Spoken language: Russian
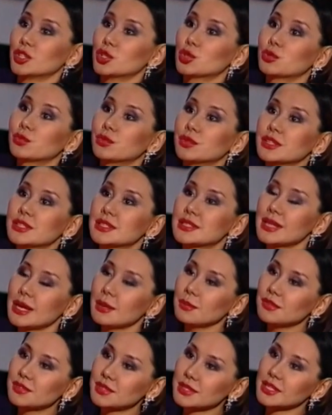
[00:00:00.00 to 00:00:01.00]
что вы
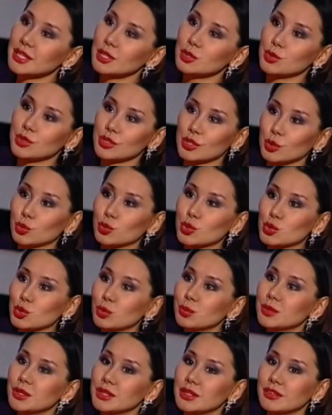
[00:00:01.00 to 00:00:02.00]
сами всегда идете на
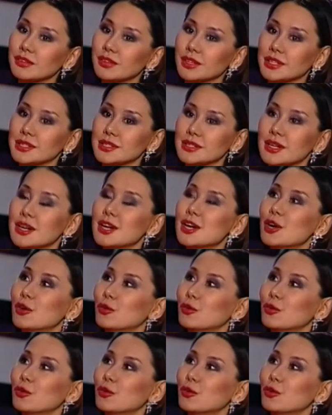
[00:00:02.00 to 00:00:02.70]
уступки и говорите,